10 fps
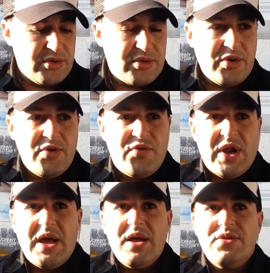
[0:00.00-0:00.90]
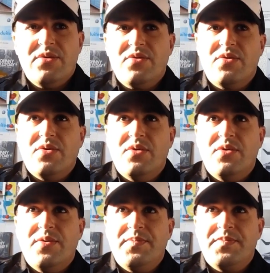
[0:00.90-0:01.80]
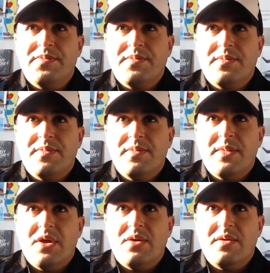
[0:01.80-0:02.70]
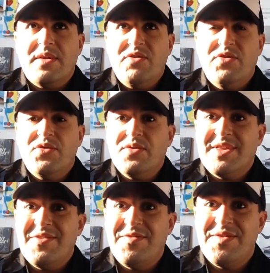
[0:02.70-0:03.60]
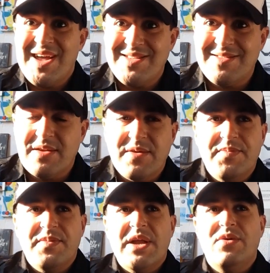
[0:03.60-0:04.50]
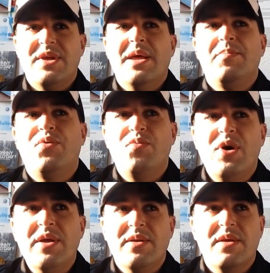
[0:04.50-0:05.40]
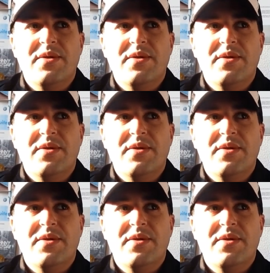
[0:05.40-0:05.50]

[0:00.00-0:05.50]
Donc voilà, donc s'agissant des phases, alors il y a pour moi,